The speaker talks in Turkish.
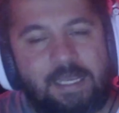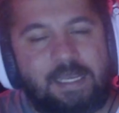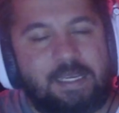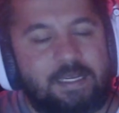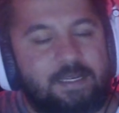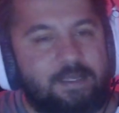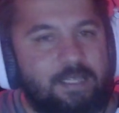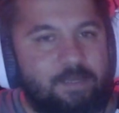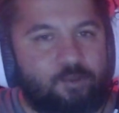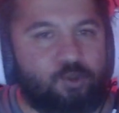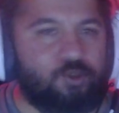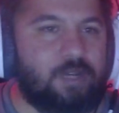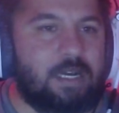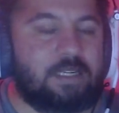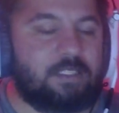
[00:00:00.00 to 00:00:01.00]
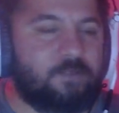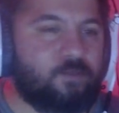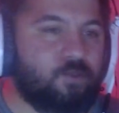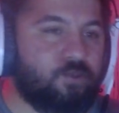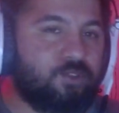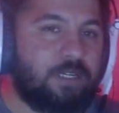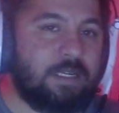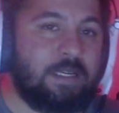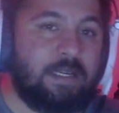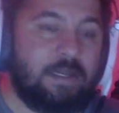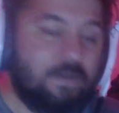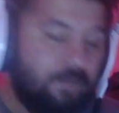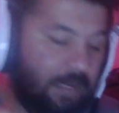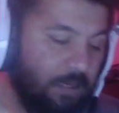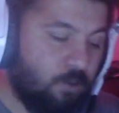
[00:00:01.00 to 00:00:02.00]
claim tuşu aktif olacak ve
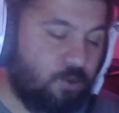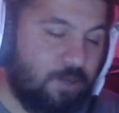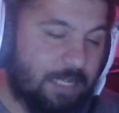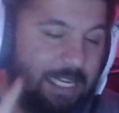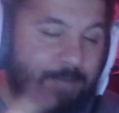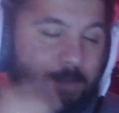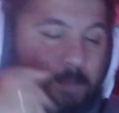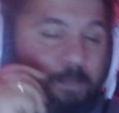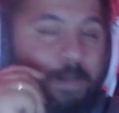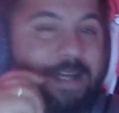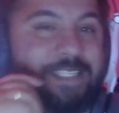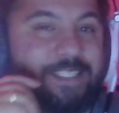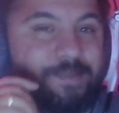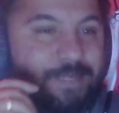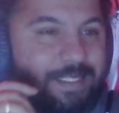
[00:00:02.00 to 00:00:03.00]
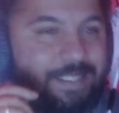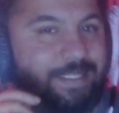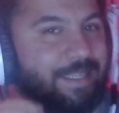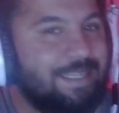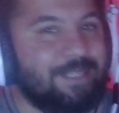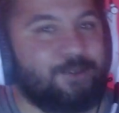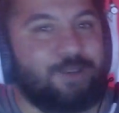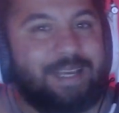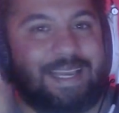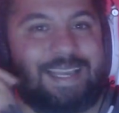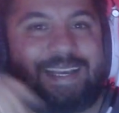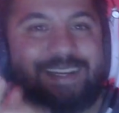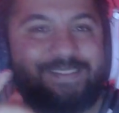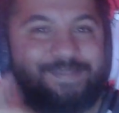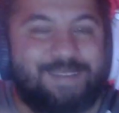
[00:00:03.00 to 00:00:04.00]
o claim'i basmanız gerekiyor. Eğer
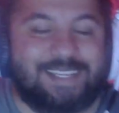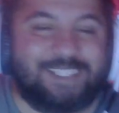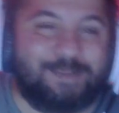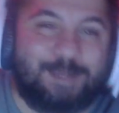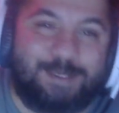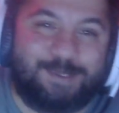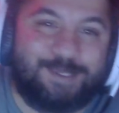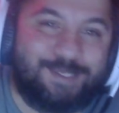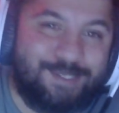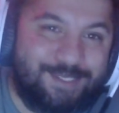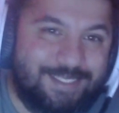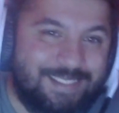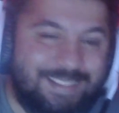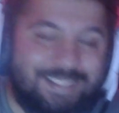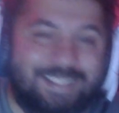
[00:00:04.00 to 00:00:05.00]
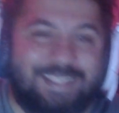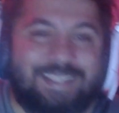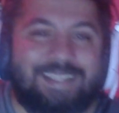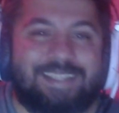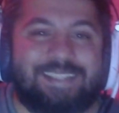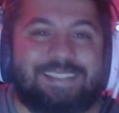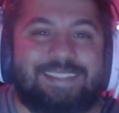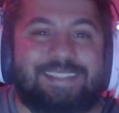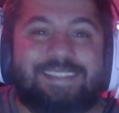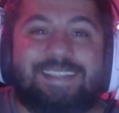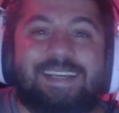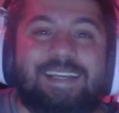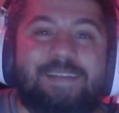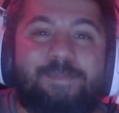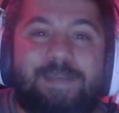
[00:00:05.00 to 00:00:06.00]
basmayı unutursanız
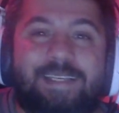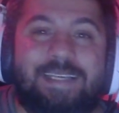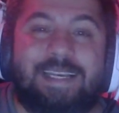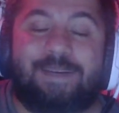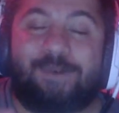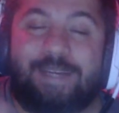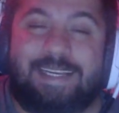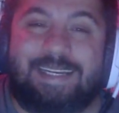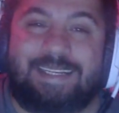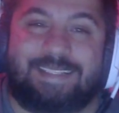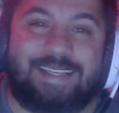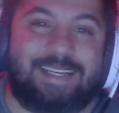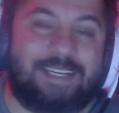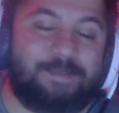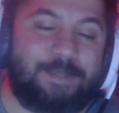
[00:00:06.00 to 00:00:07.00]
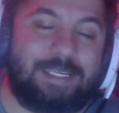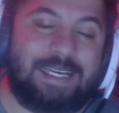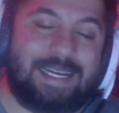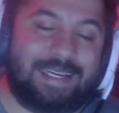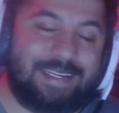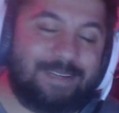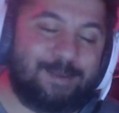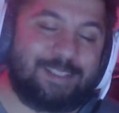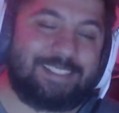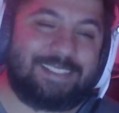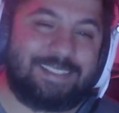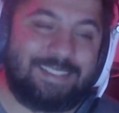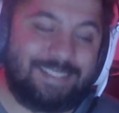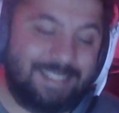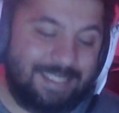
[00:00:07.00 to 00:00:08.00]
SLP'yi, o 50 SLP'yi alamazsınız.
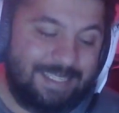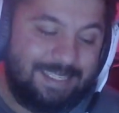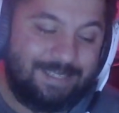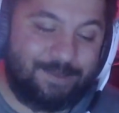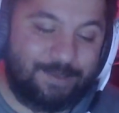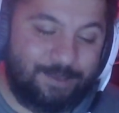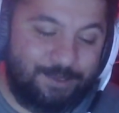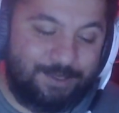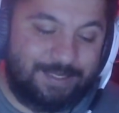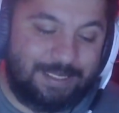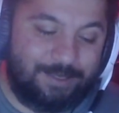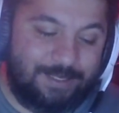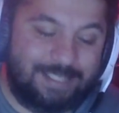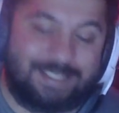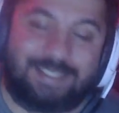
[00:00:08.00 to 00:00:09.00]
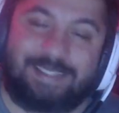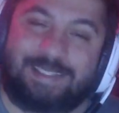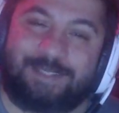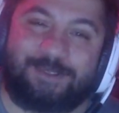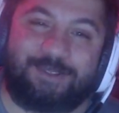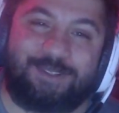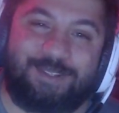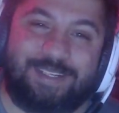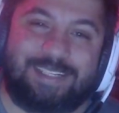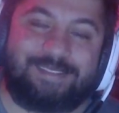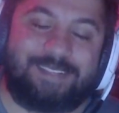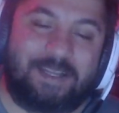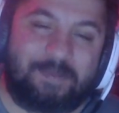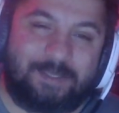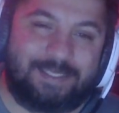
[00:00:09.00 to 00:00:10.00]
O yüzden kesinlikle günlük görevi
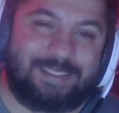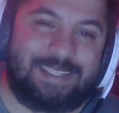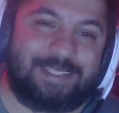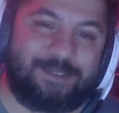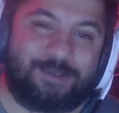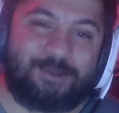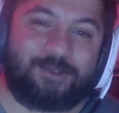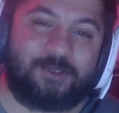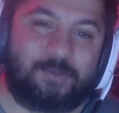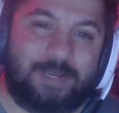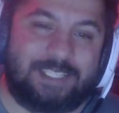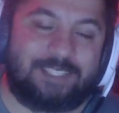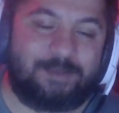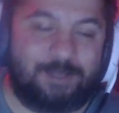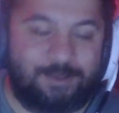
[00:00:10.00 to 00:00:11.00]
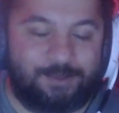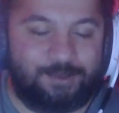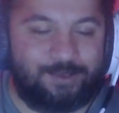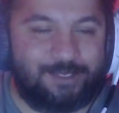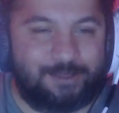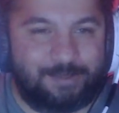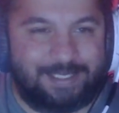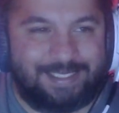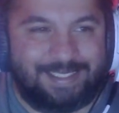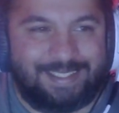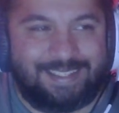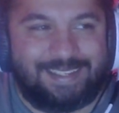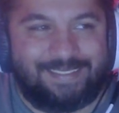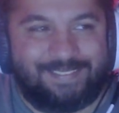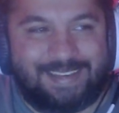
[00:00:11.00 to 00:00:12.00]
yaptıktan sonra onu basmayı unutmayın.
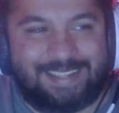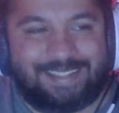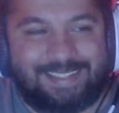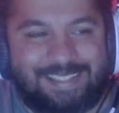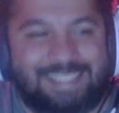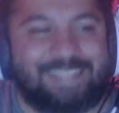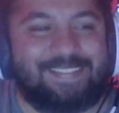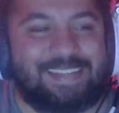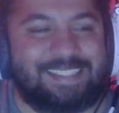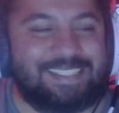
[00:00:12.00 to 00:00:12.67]
Ben ilk başlarda